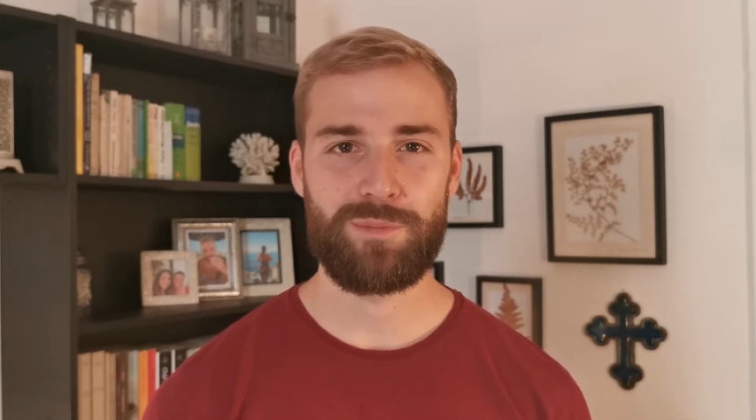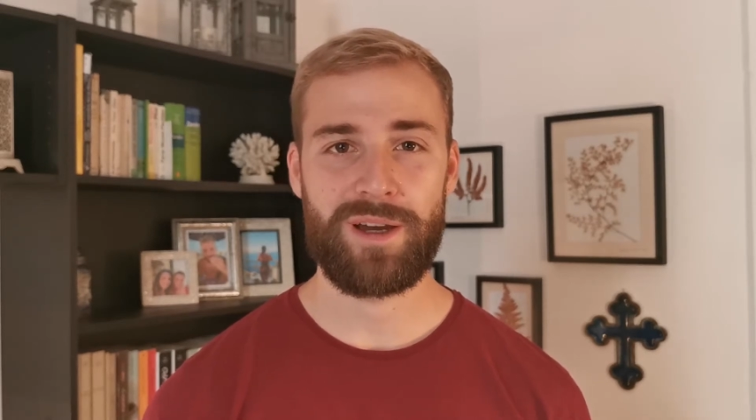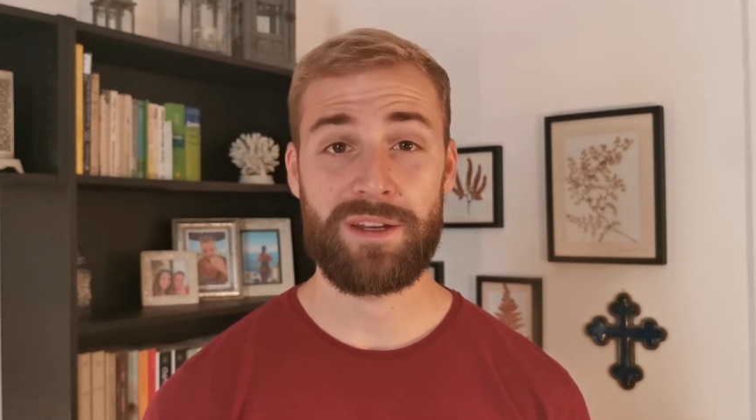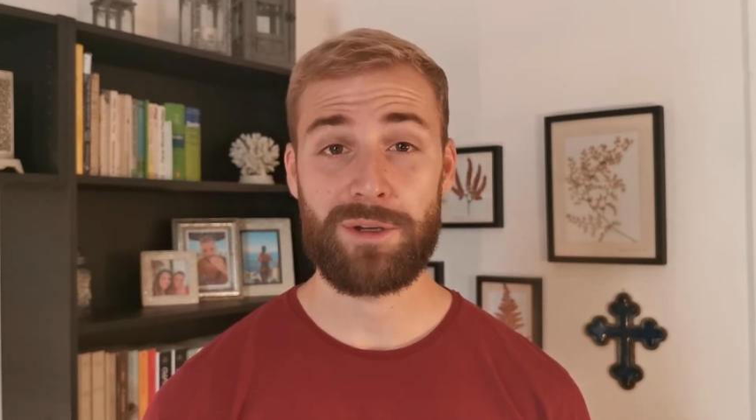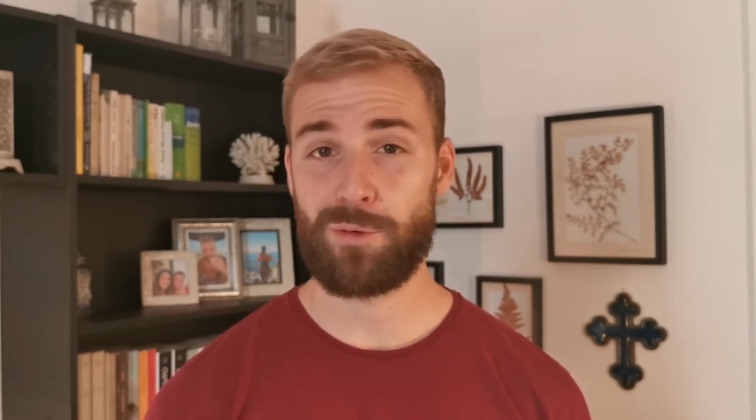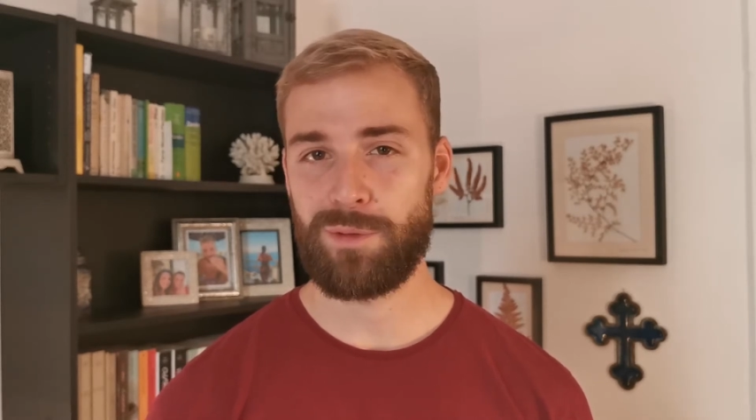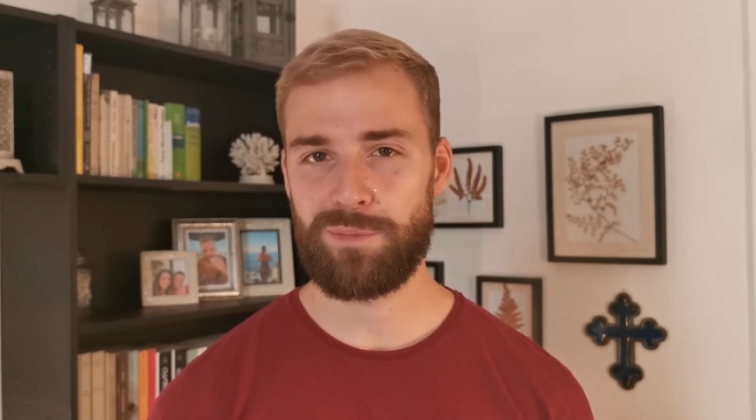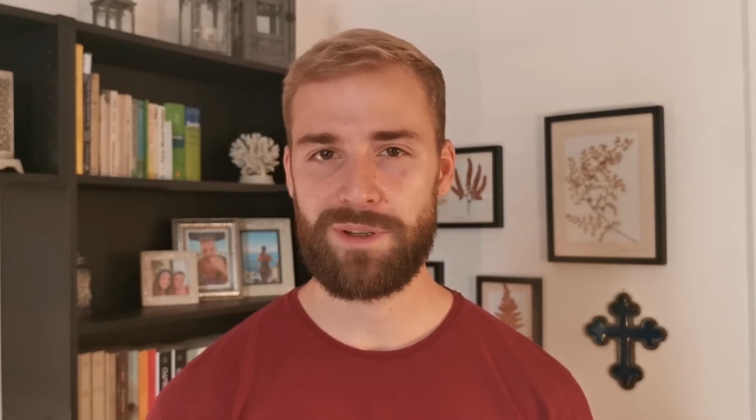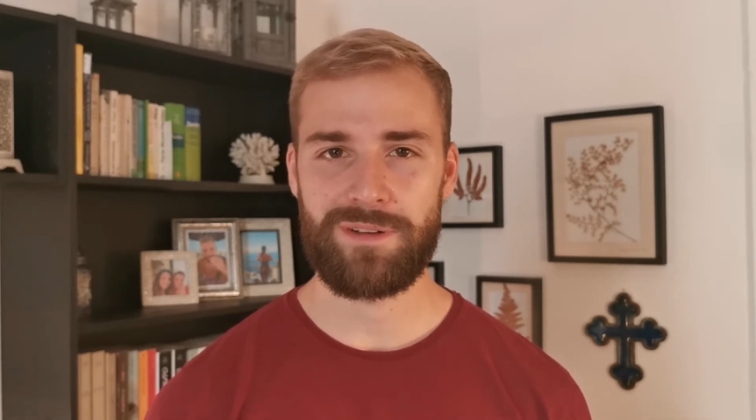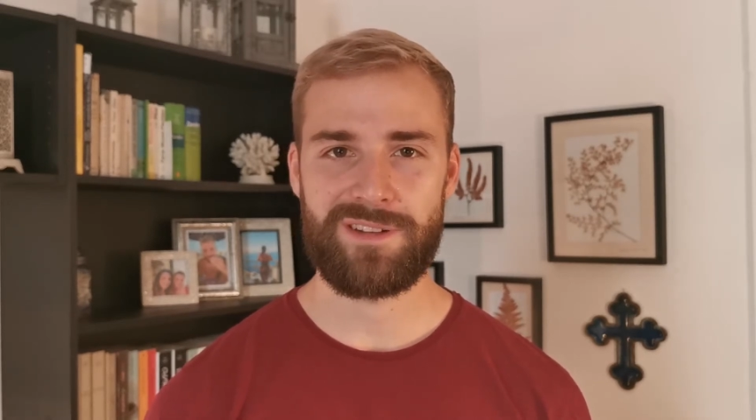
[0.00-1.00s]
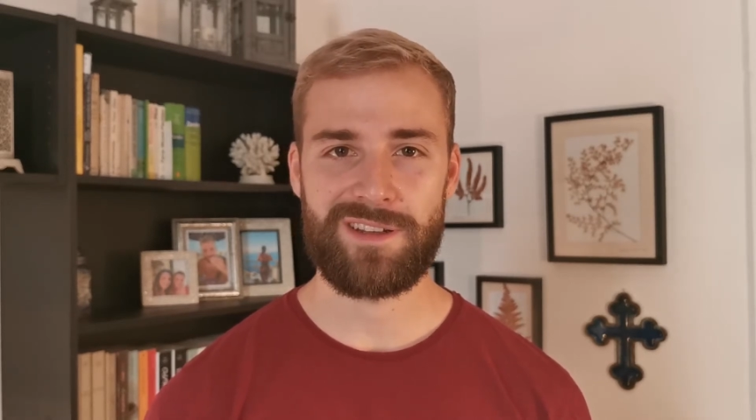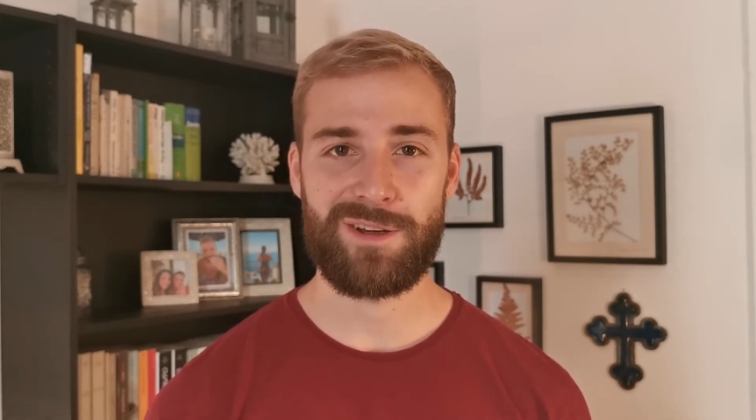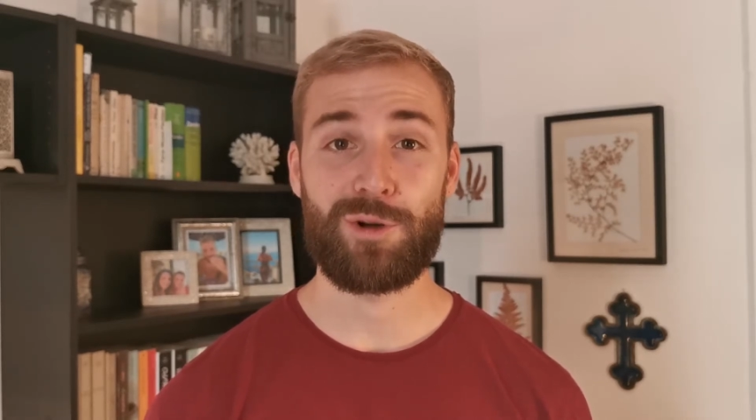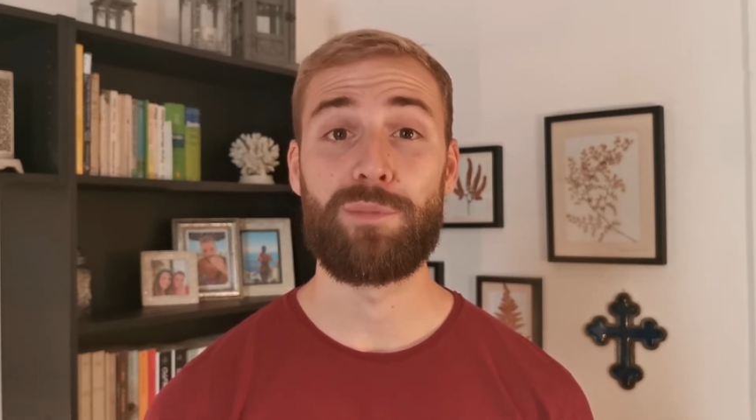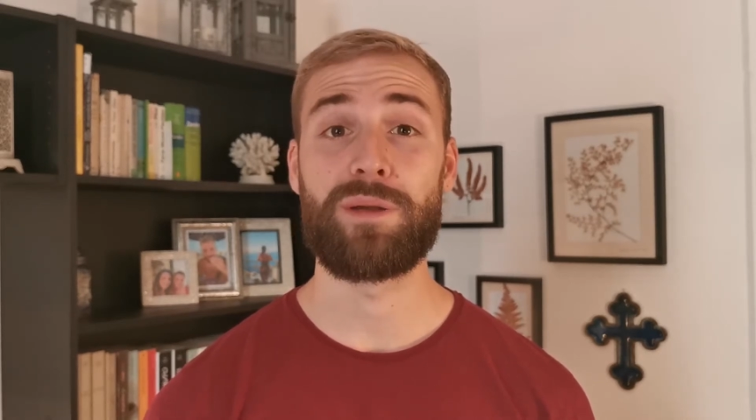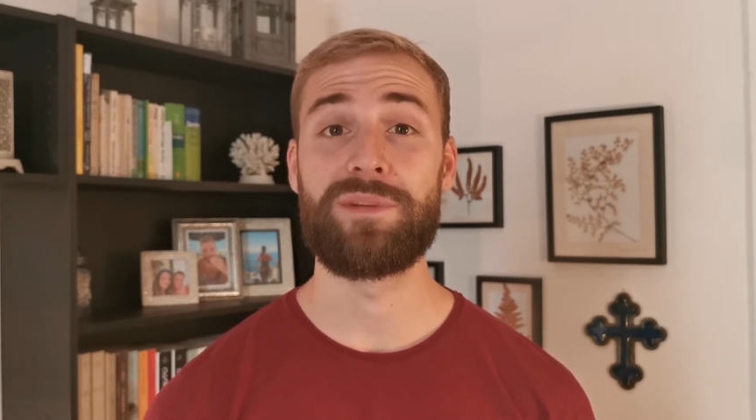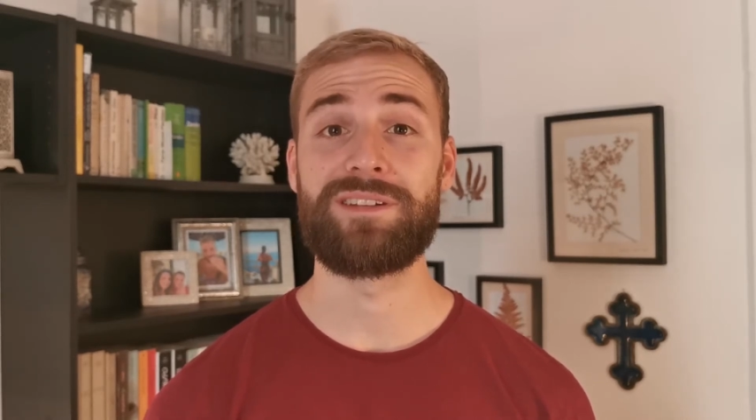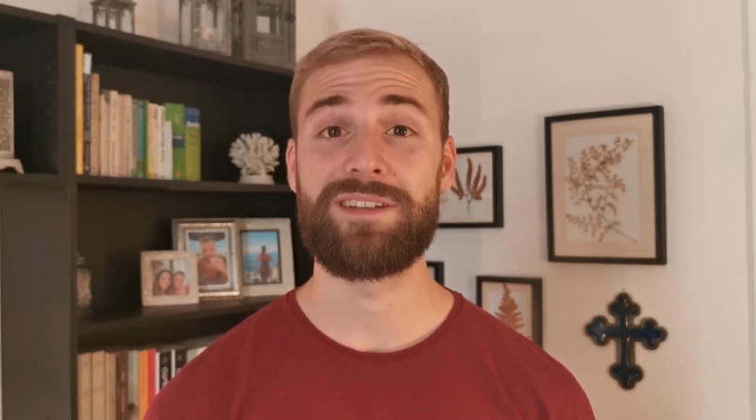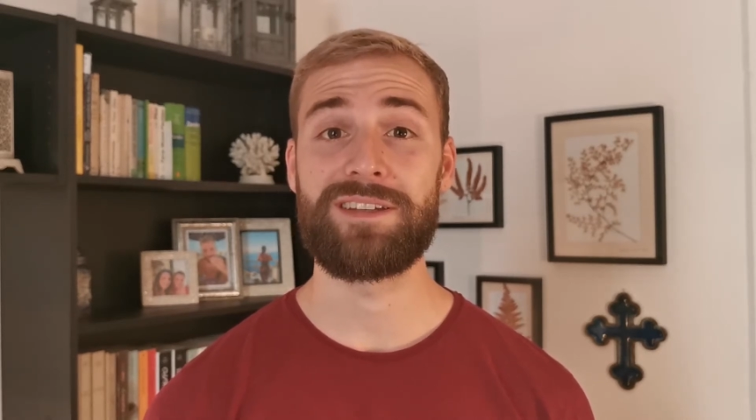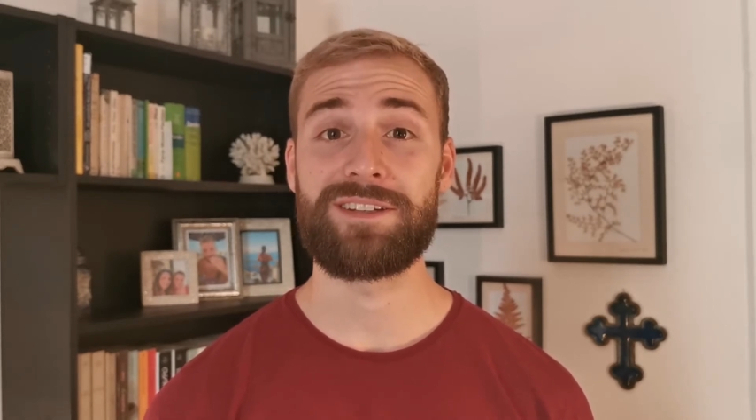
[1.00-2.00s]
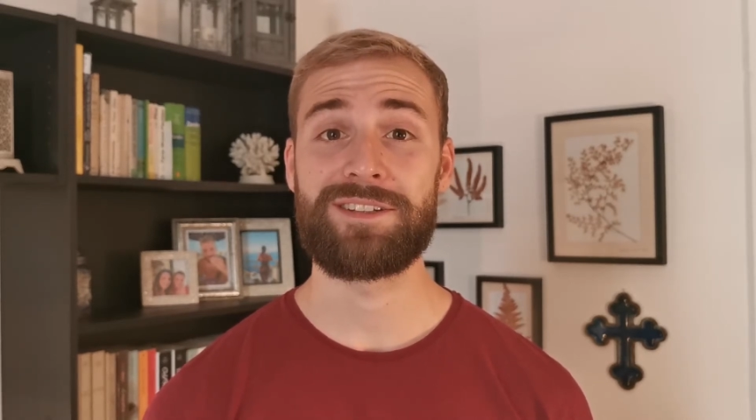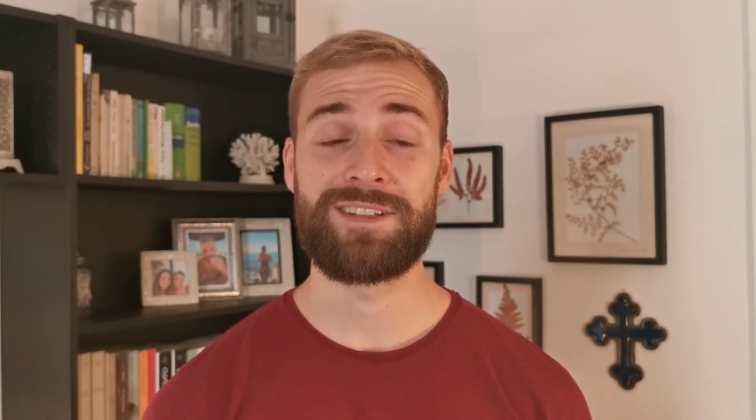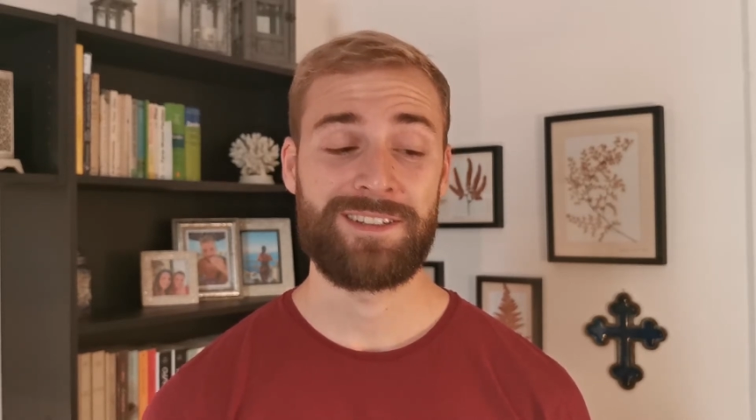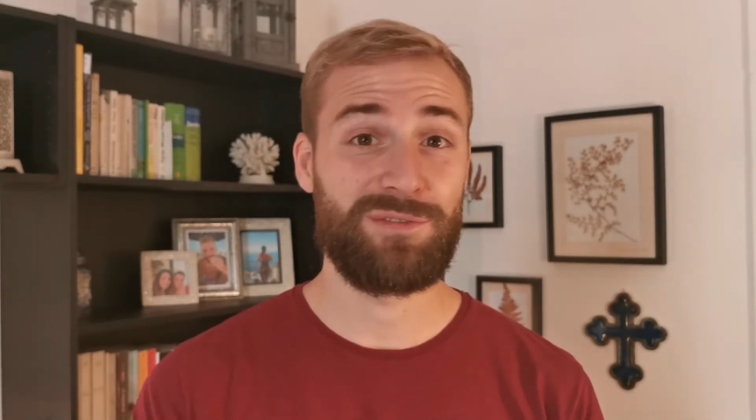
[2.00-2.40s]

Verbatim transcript: mein Equipment äh, komplementiert.